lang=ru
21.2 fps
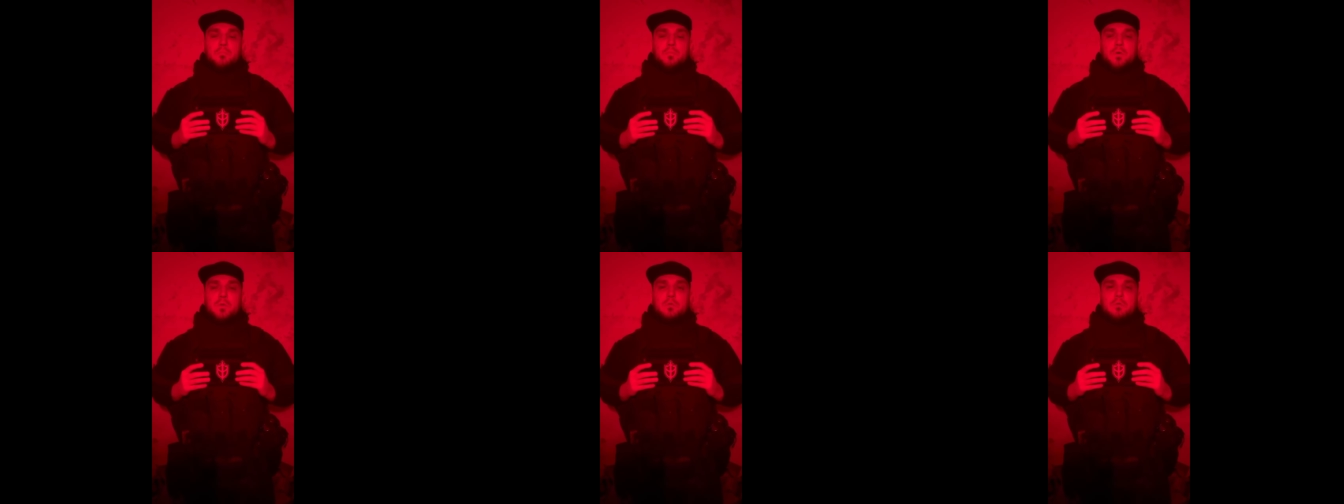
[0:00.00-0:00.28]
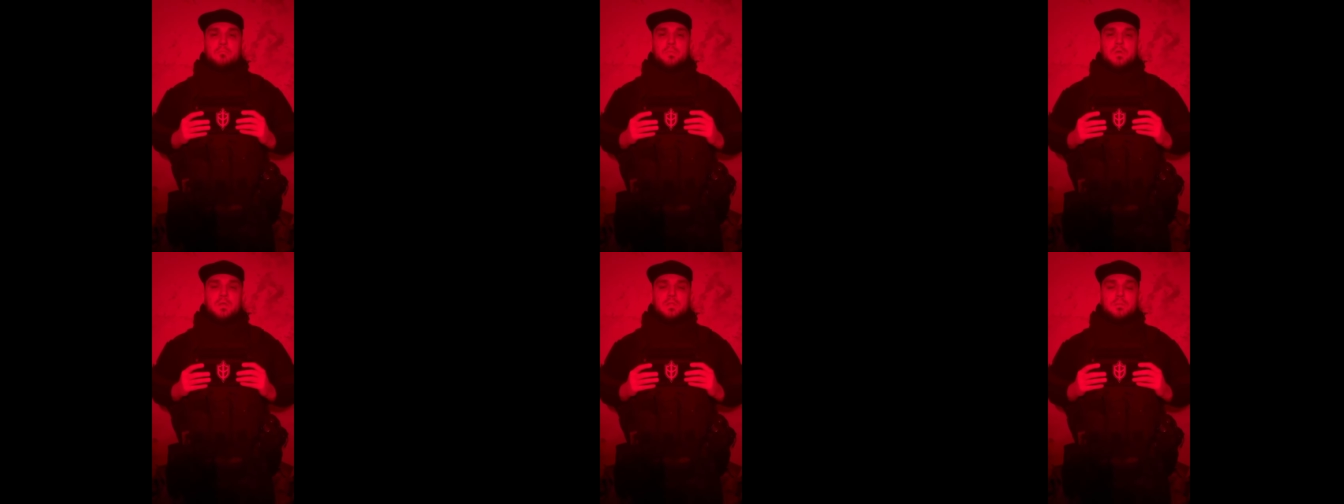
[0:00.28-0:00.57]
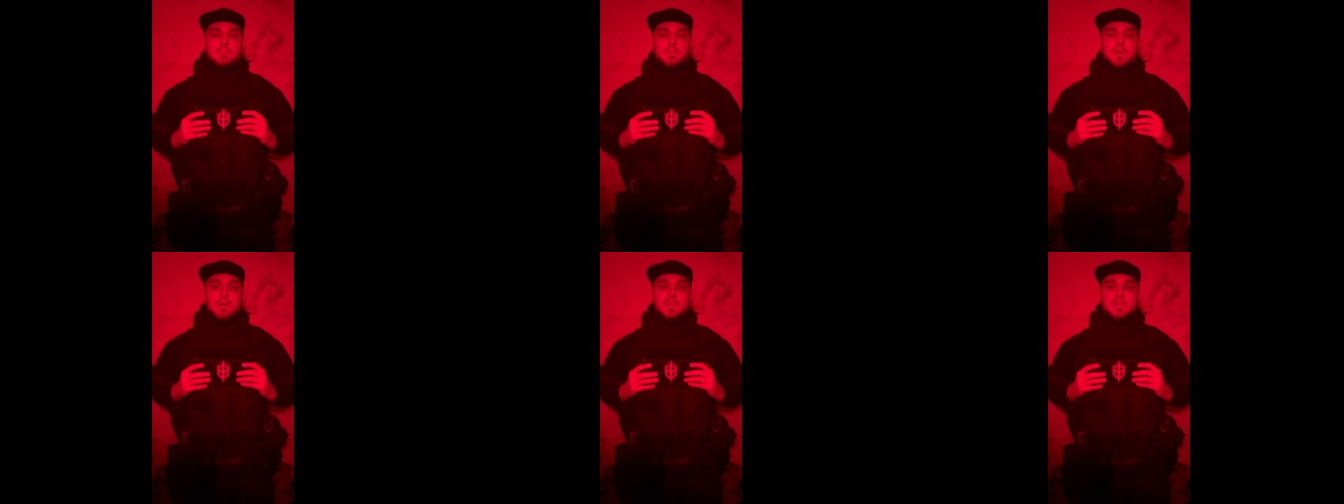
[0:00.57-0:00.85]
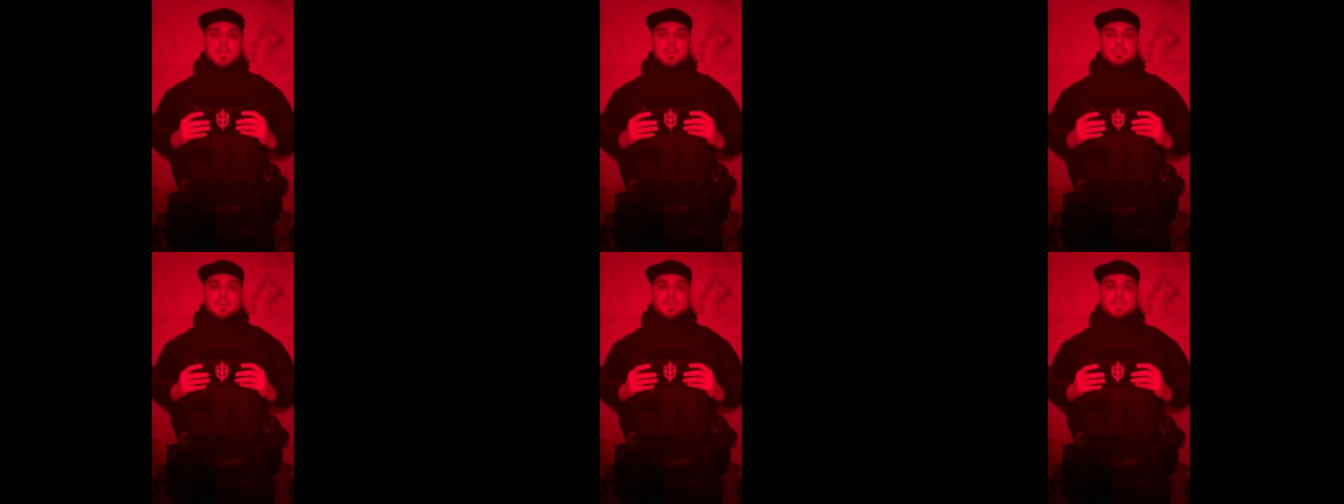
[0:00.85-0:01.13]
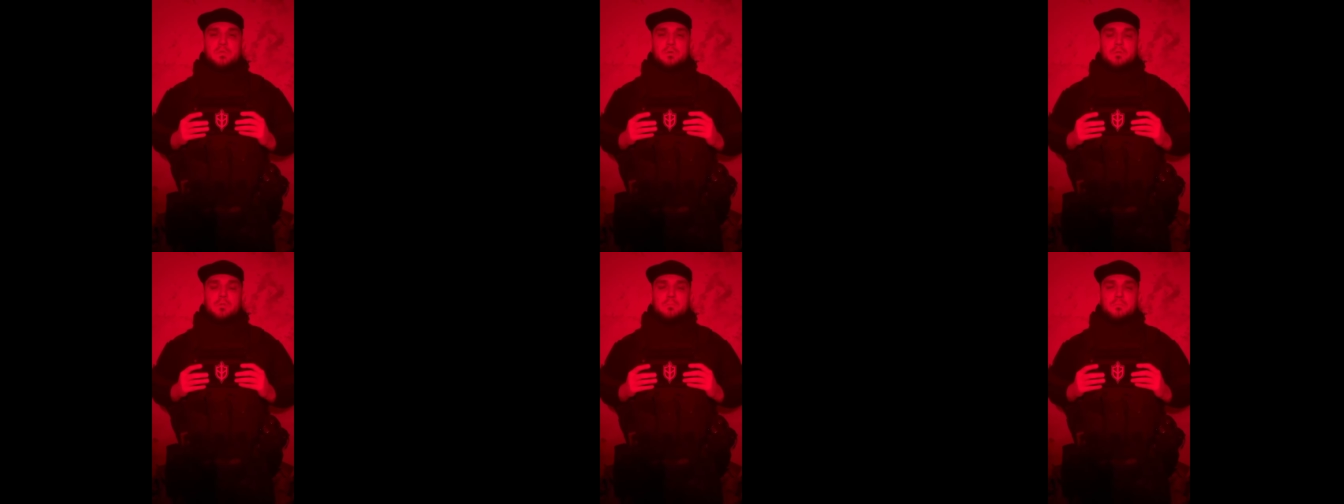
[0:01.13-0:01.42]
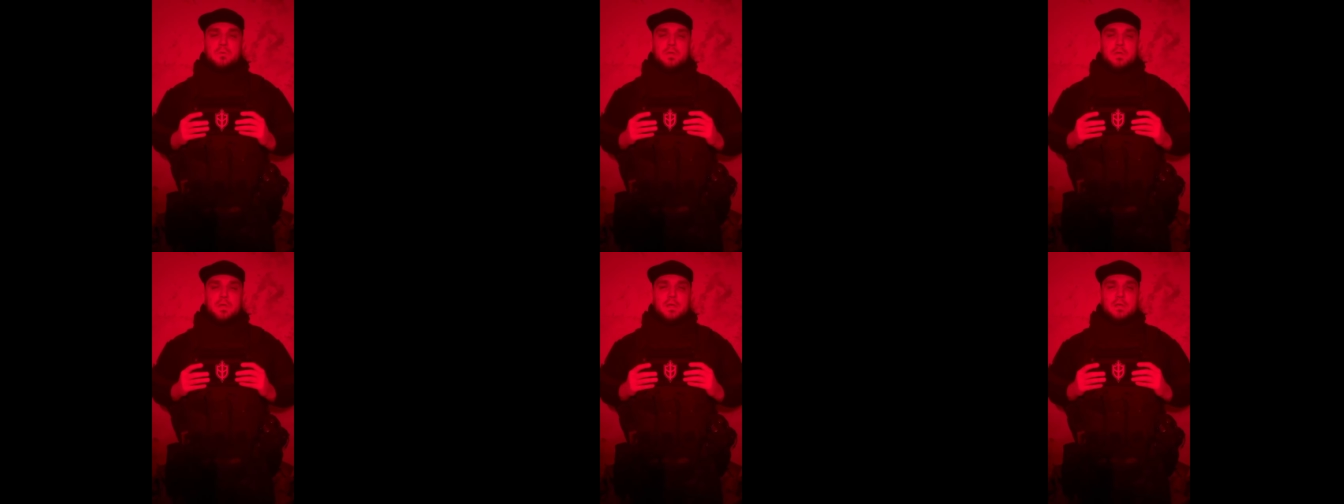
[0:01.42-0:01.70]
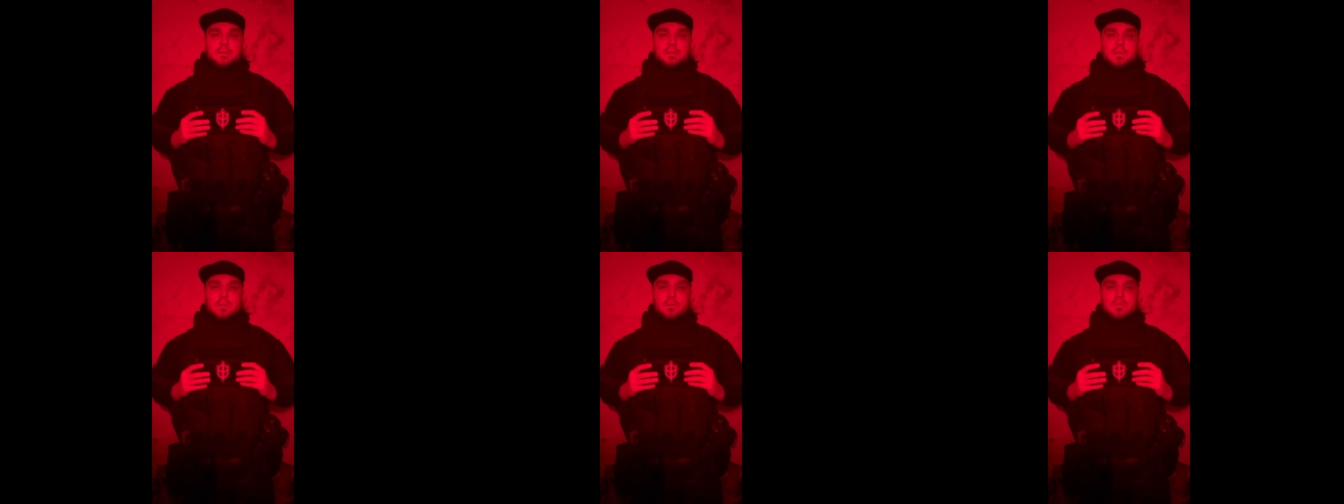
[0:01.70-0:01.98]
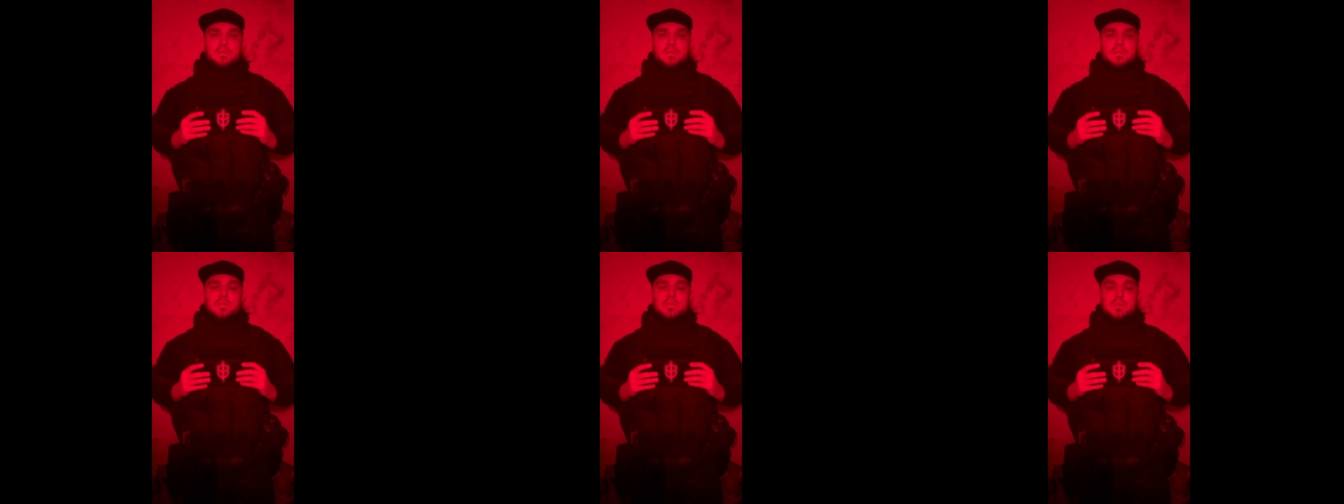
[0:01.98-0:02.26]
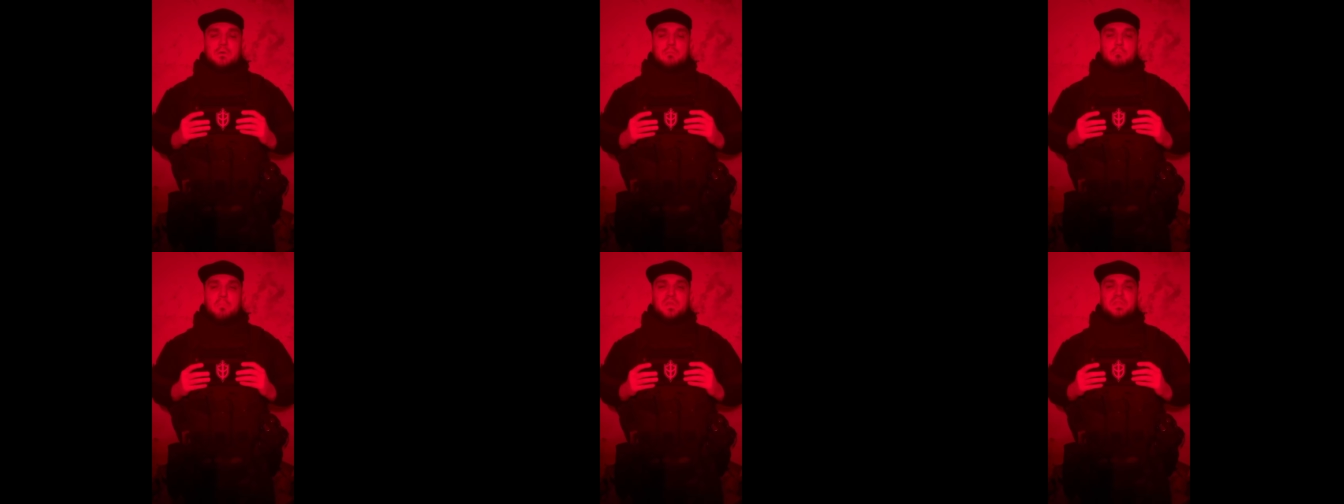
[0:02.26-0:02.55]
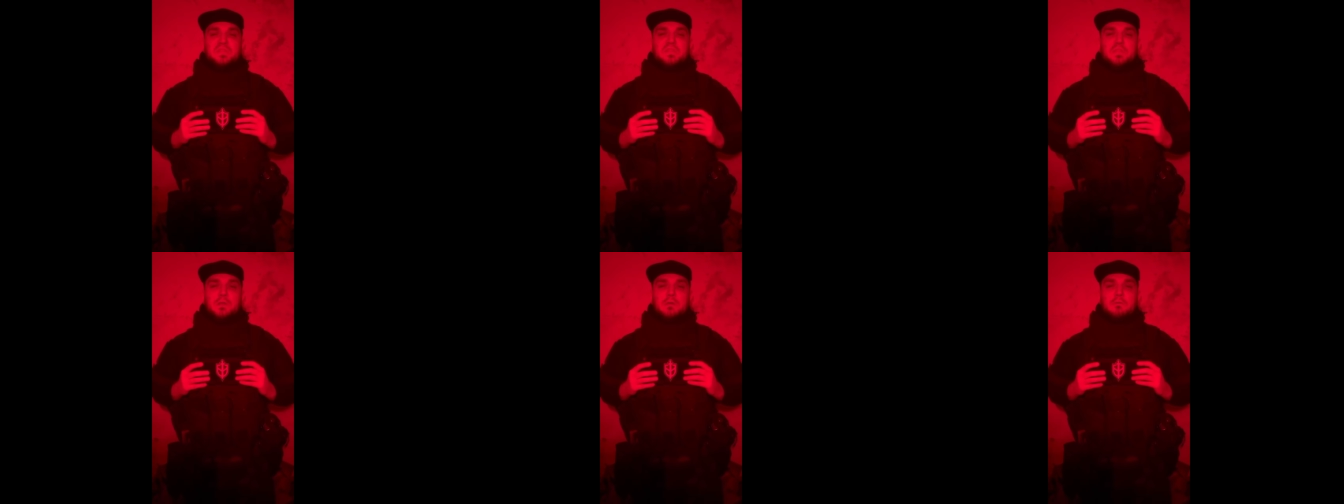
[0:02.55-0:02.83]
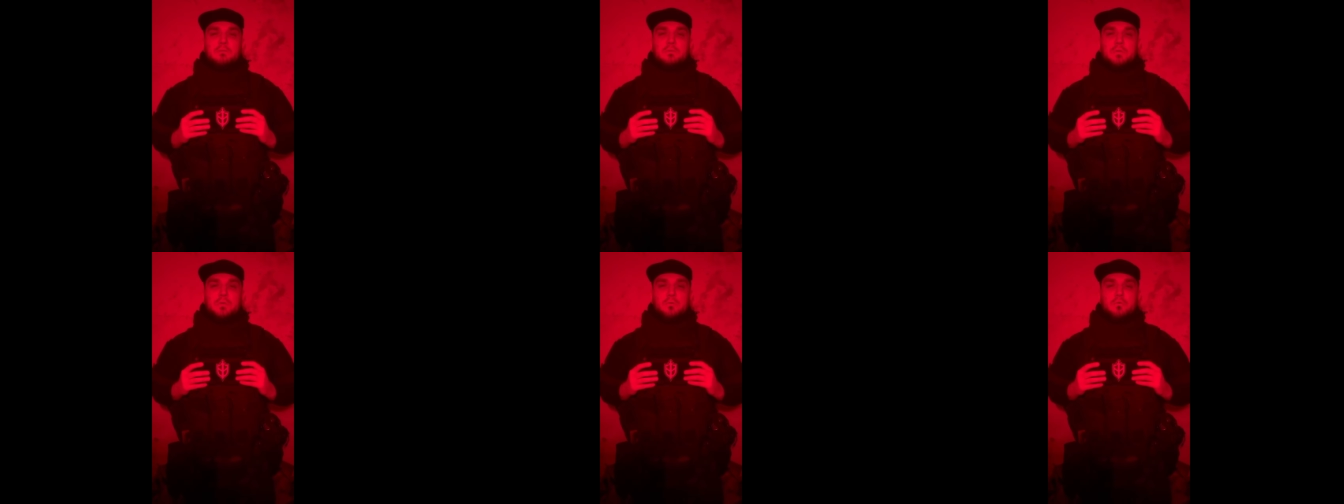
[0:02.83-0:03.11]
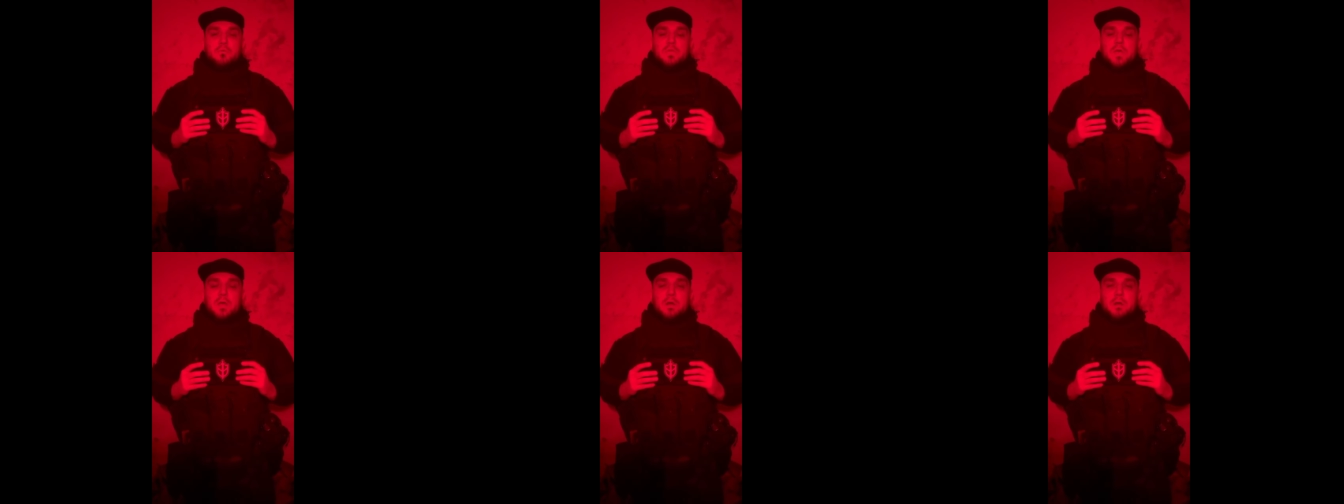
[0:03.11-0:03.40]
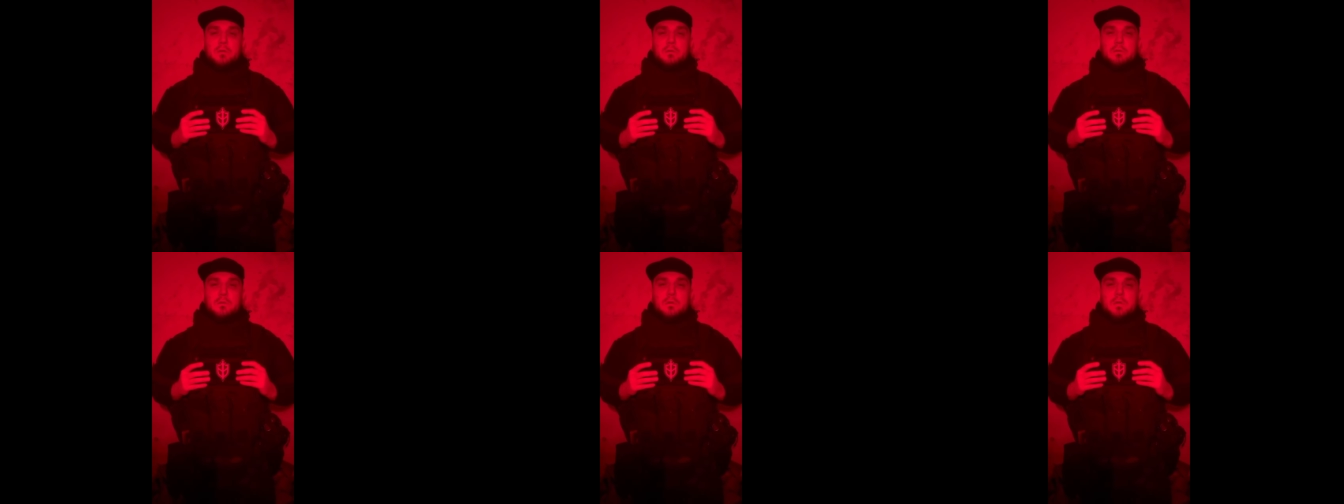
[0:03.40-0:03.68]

по ее мирным городам и селам наносятся массированные удары.